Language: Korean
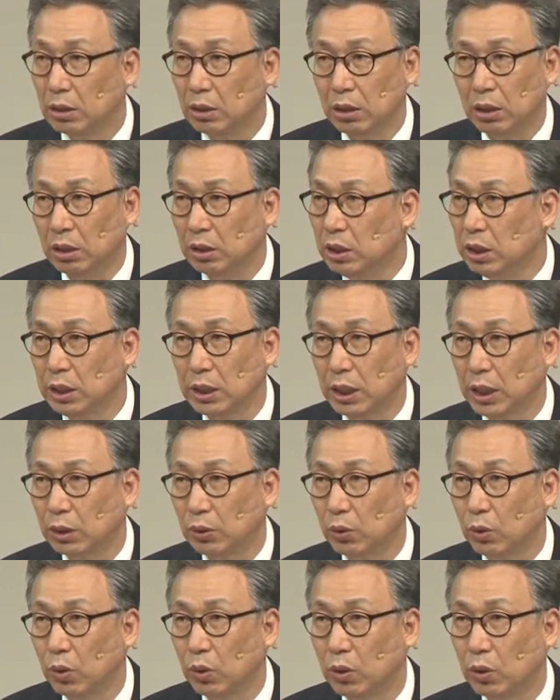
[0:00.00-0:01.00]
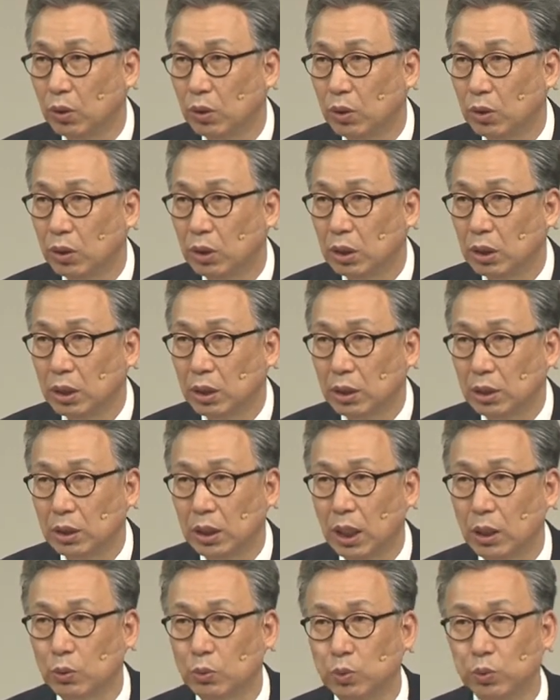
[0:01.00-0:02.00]
어디에도
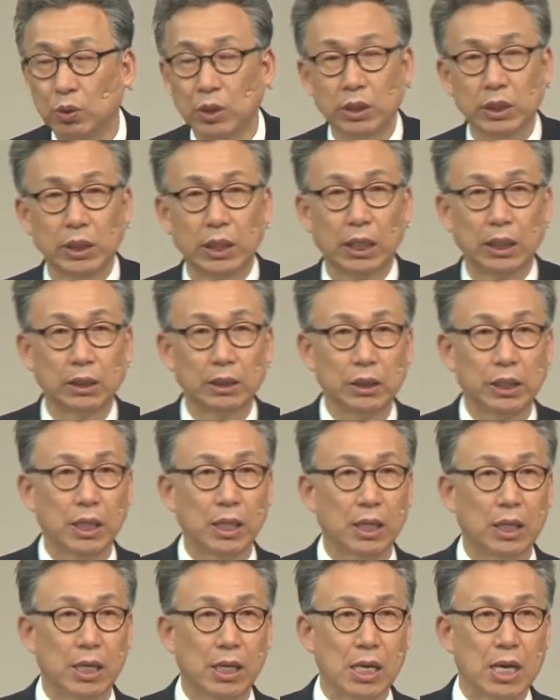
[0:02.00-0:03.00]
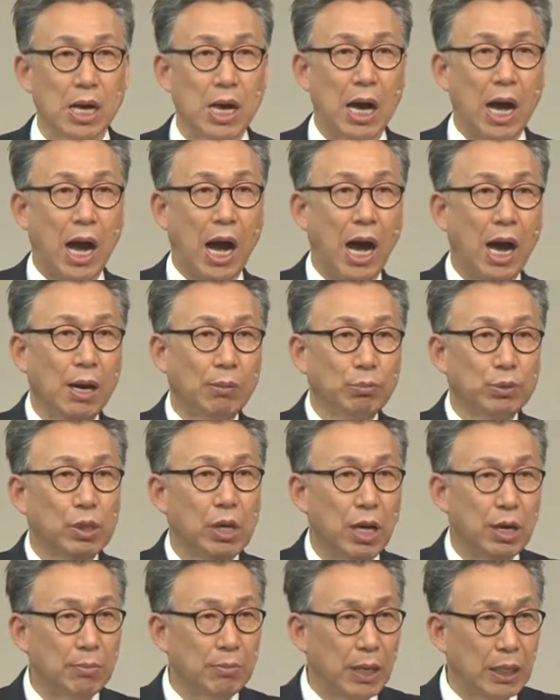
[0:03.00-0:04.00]
그냥 구원이라는 게
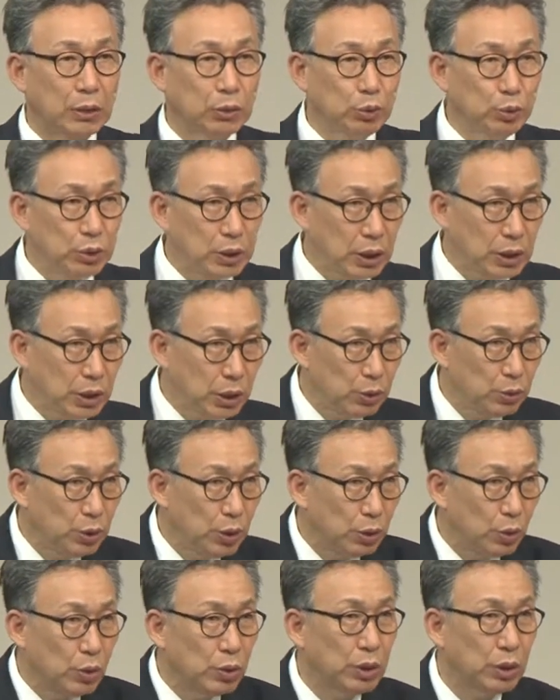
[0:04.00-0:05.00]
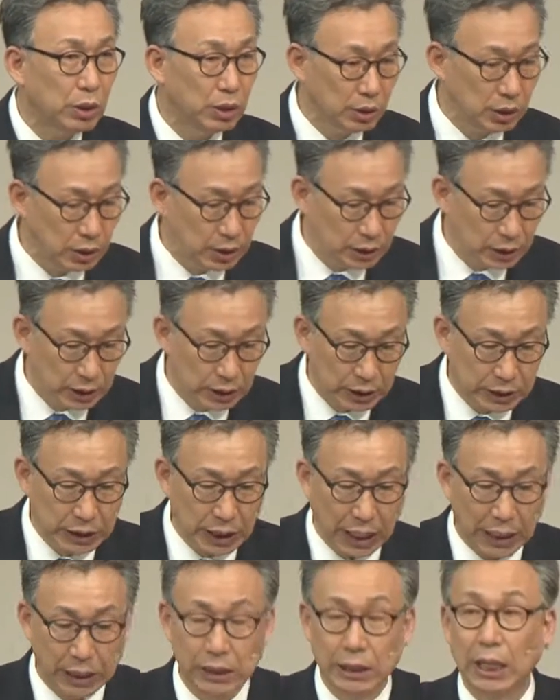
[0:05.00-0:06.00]
아무나 막 숫자 채우려고 끌어들이는 것이
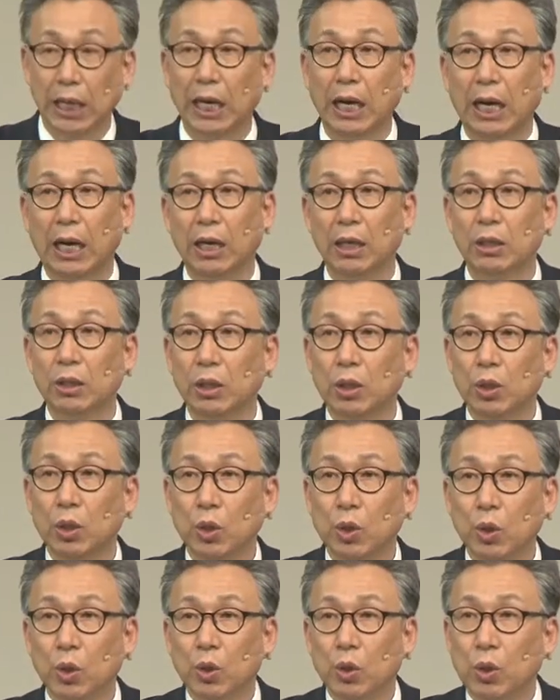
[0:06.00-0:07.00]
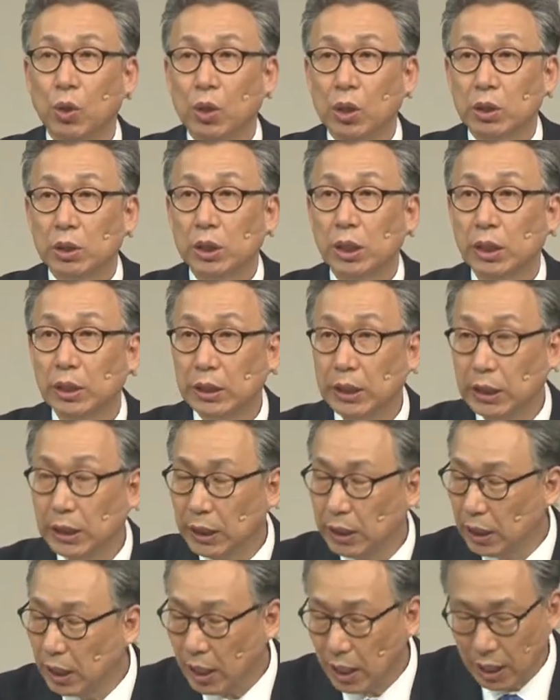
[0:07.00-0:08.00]
아니다.
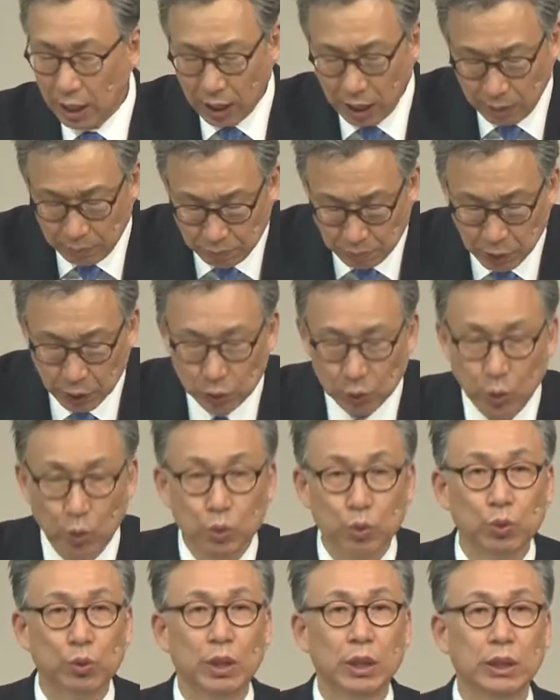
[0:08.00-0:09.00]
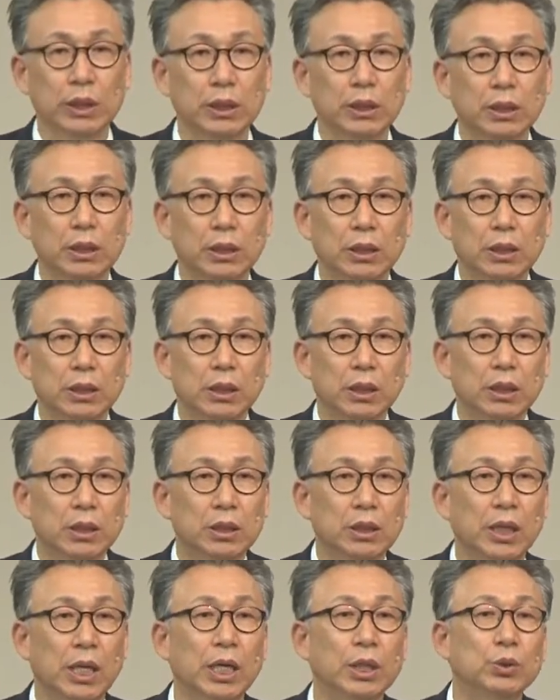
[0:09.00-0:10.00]
성경에는 한 번도 구원이
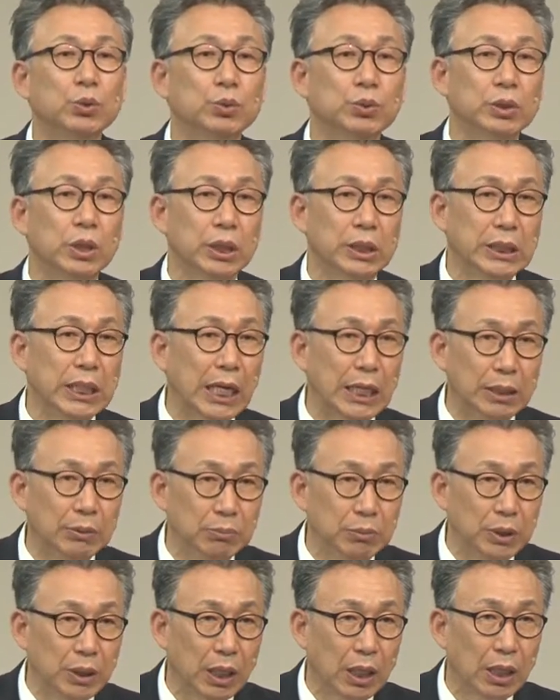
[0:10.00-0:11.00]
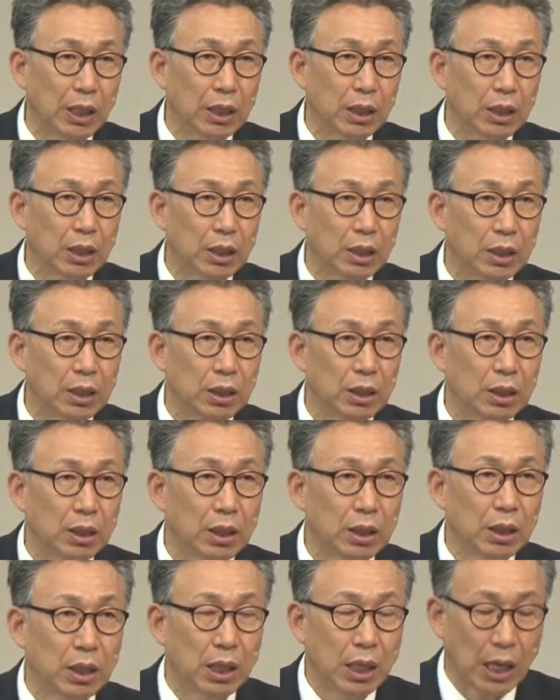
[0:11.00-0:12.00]
대중적이 아닙니다.
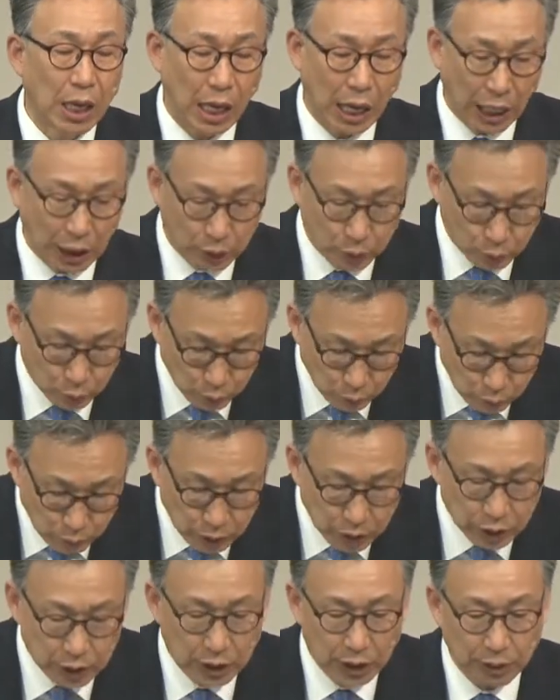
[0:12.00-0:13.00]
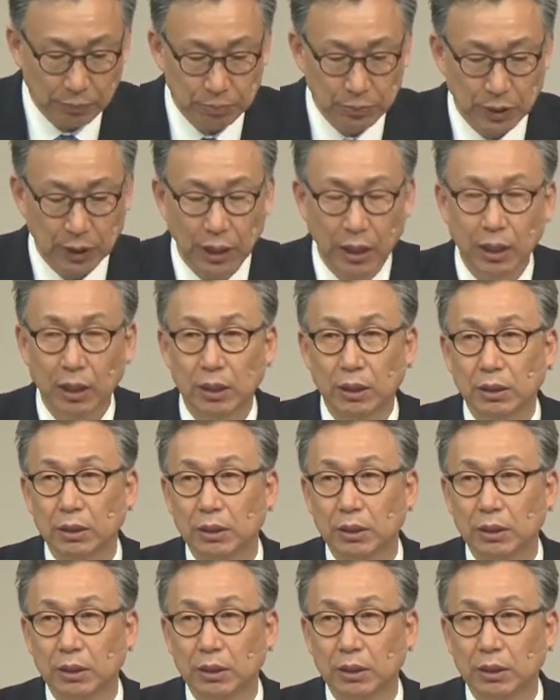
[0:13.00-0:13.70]
아주 희귀합니다.